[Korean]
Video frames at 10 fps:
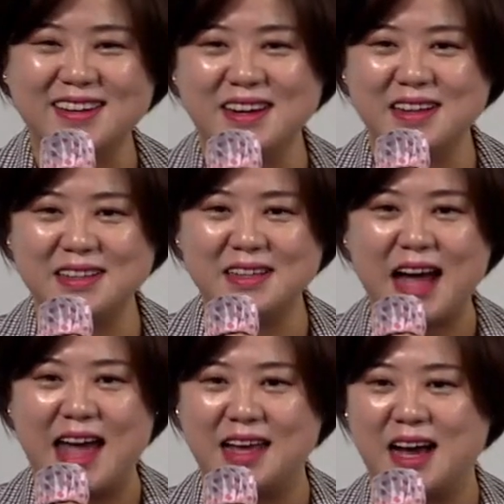그런
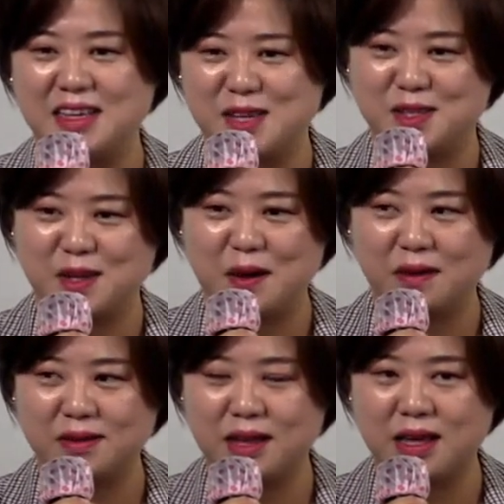아이가
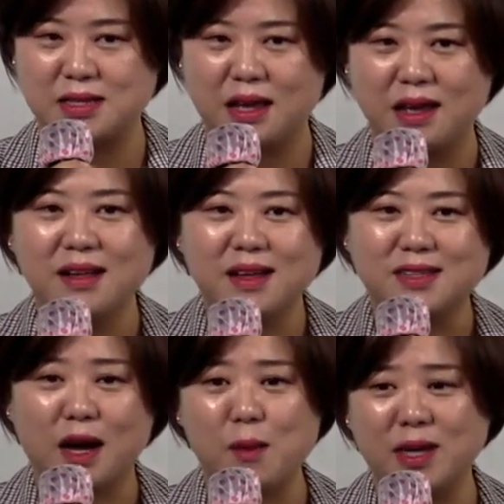있었어요. 근데 이제
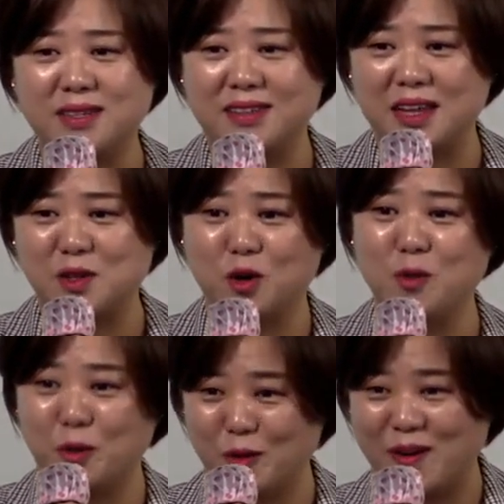제가 봤을 때
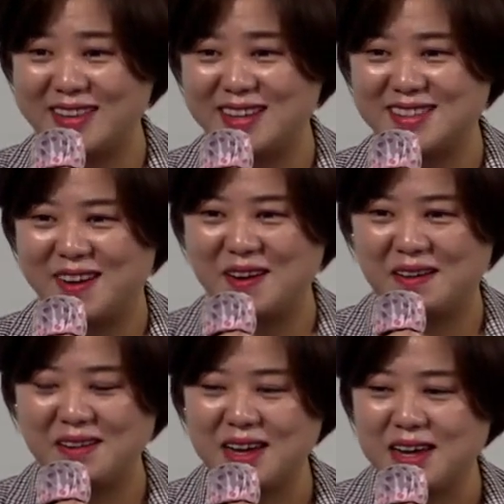저를 보는 것
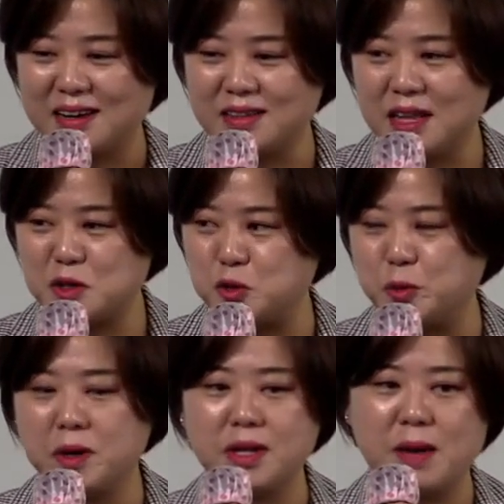같았어요. 근데
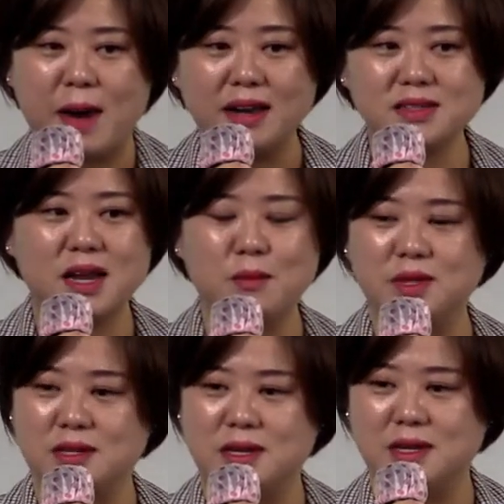주변에 많은
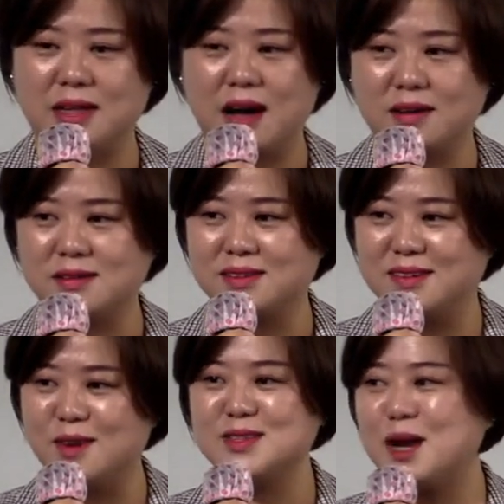사람들이 다
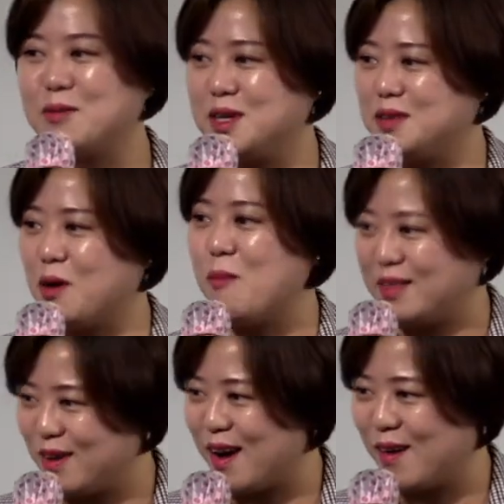그런 사람들이 더
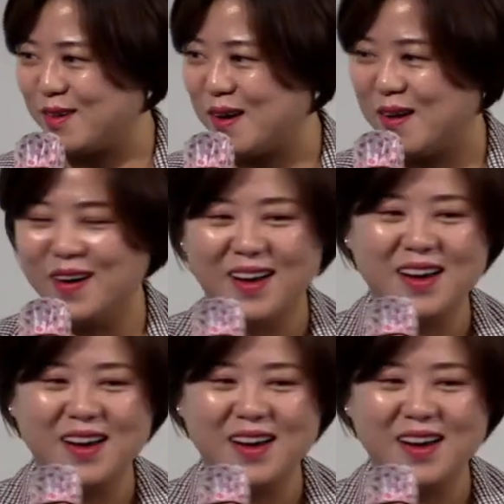많더라고요.